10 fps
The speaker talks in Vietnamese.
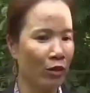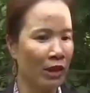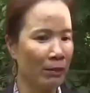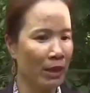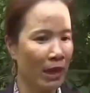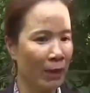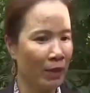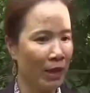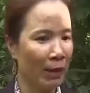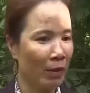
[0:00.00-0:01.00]
chị em mình làm chứ
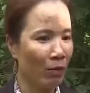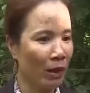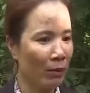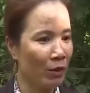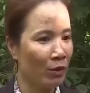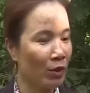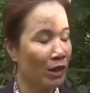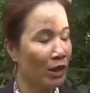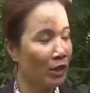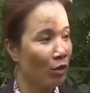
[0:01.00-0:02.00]
nam đâu có làm được cho
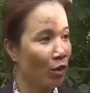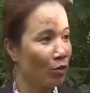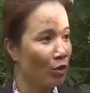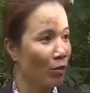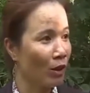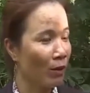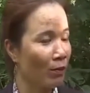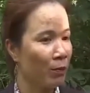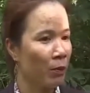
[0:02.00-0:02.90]
đang chi cho lộn xộn mất công